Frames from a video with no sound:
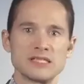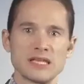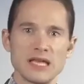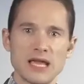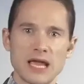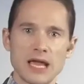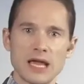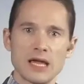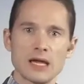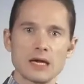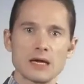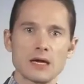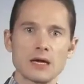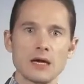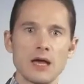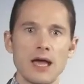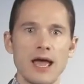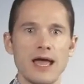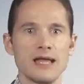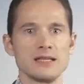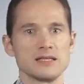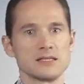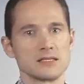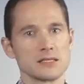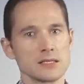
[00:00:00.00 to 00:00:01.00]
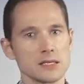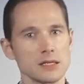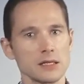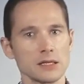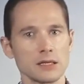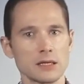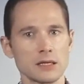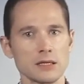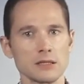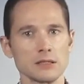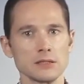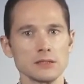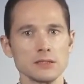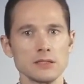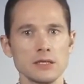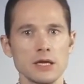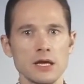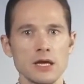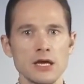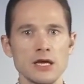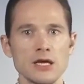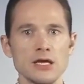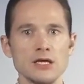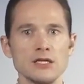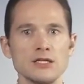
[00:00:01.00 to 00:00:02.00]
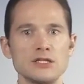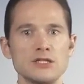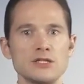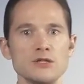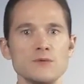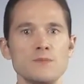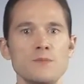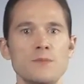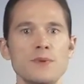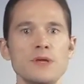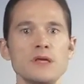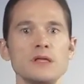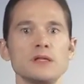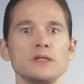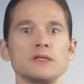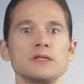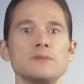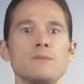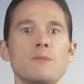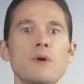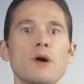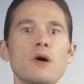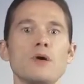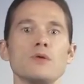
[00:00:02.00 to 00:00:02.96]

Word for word: kẽm và silic để tạo nên chất kết dính của xương.